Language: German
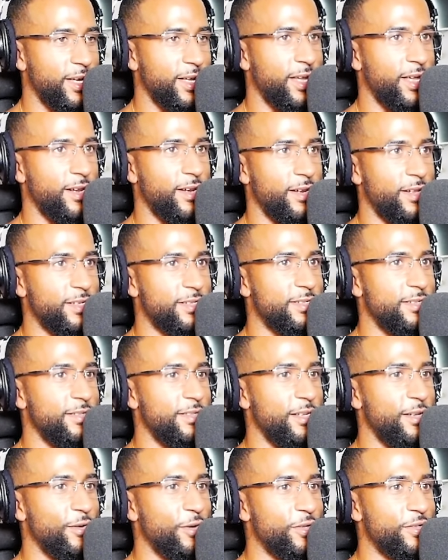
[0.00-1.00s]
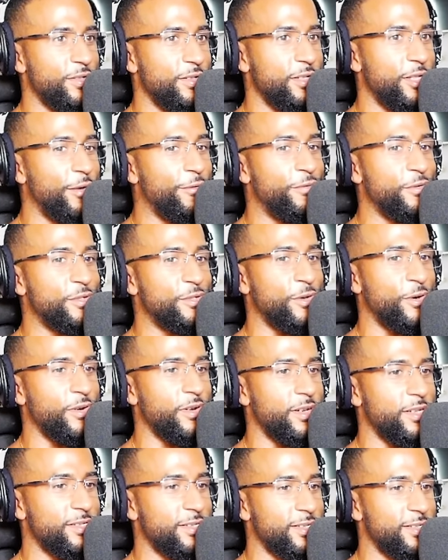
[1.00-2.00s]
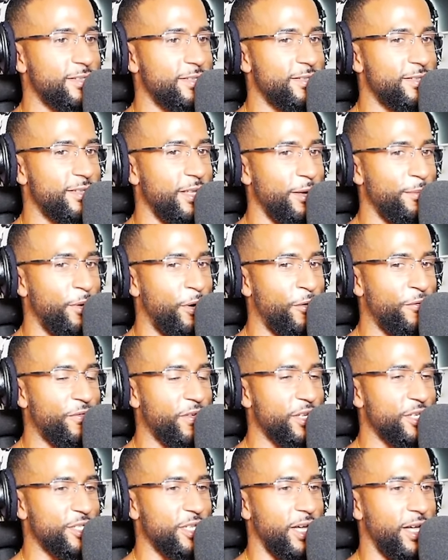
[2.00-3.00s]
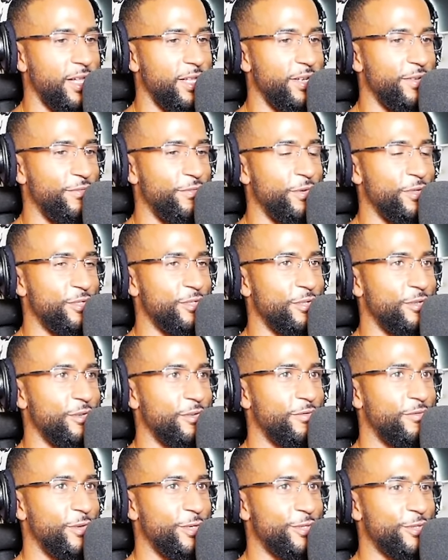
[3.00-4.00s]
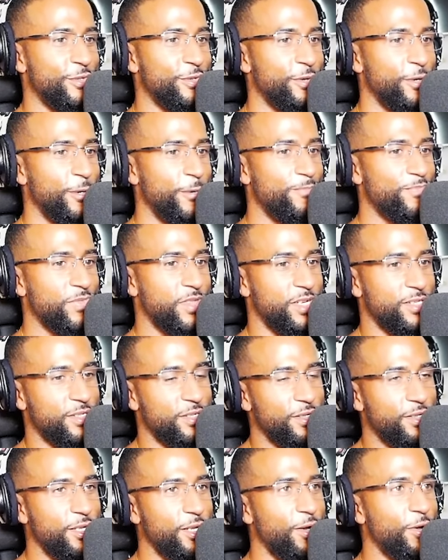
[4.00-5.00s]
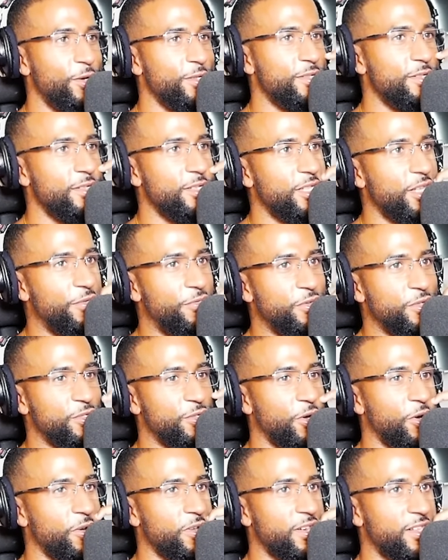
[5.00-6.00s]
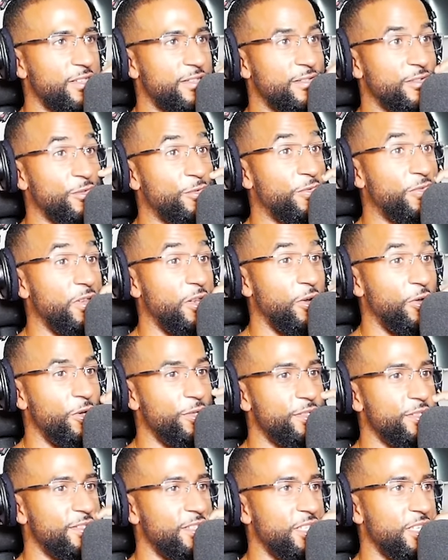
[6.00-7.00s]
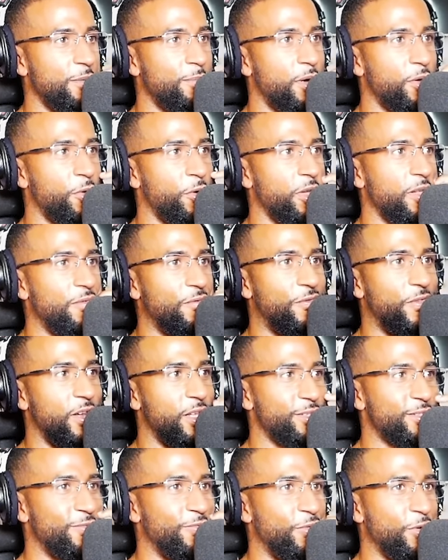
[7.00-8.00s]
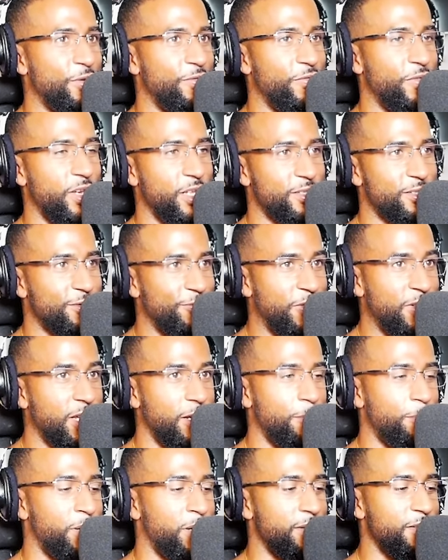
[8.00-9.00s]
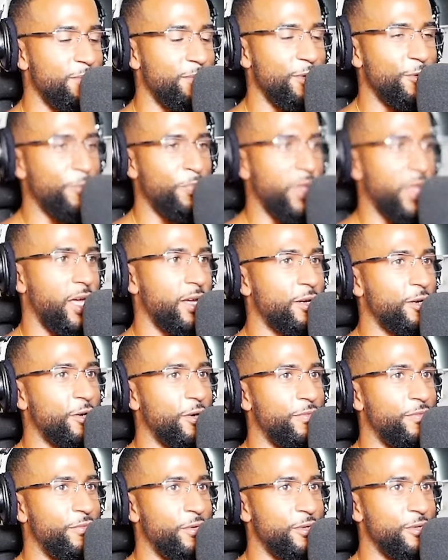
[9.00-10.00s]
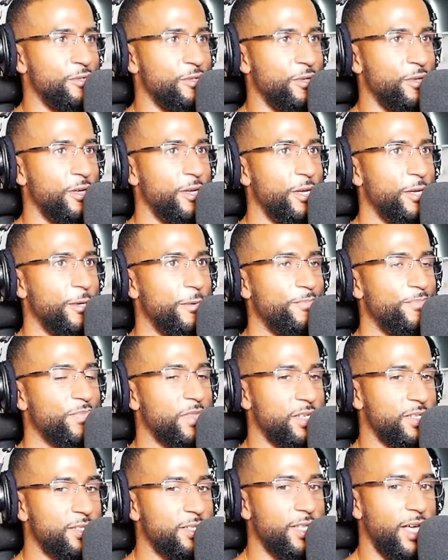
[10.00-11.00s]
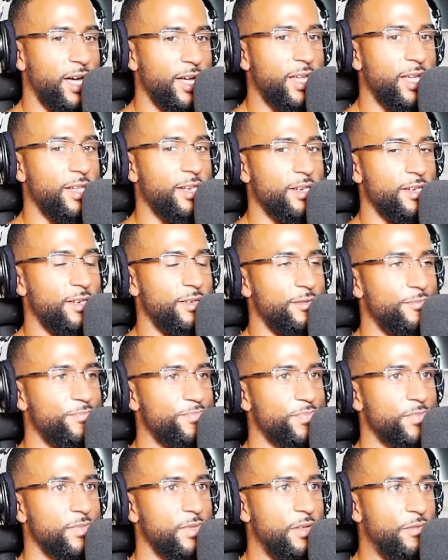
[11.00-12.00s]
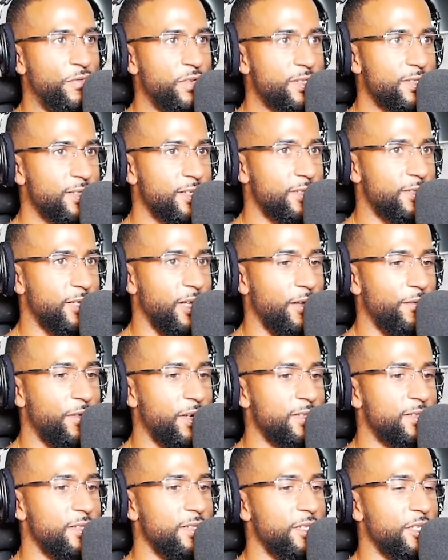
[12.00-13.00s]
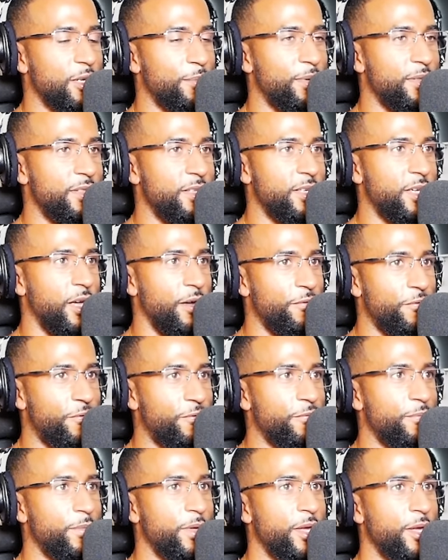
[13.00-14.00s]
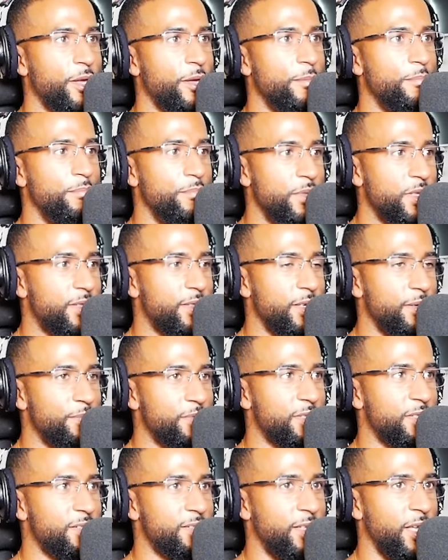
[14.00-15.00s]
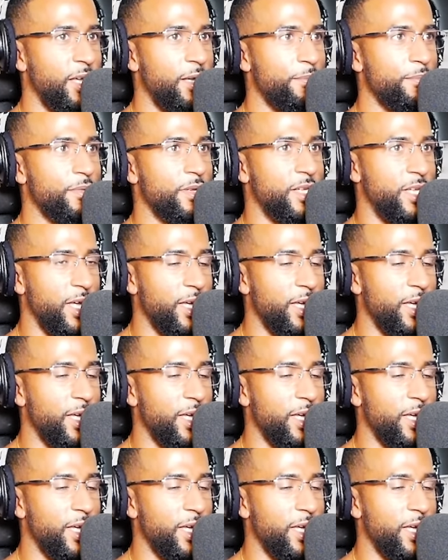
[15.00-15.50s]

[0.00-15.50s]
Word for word: Agenten. Das sind die Leute, die dafür sorgen, dass das System aufrechterhalten wird, so. Weißt du? Das sind die Leute, die dafür sorgen, dass so viele Leute sich immer noch impfen lassen würden, wenn jetzt wieder eine Pandemie um die Ecke kommen würde, so. Das sind Agenten. Die wissen das teilweise nicht, aber die kämpfen mit dem System